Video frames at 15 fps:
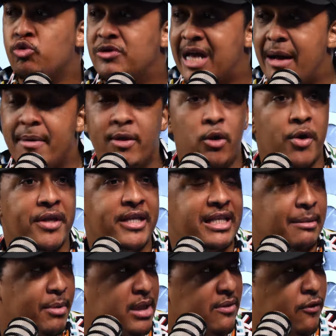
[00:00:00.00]
sabes dónde está
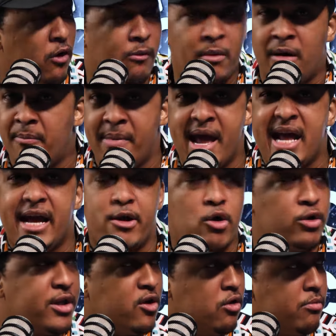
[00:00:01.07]
esta plataforma, ven que yo
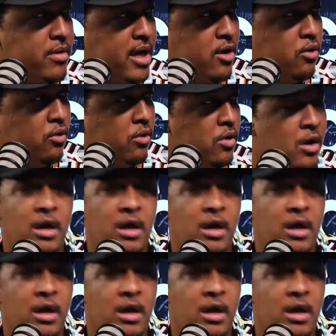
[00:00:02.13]
no tengo miedo.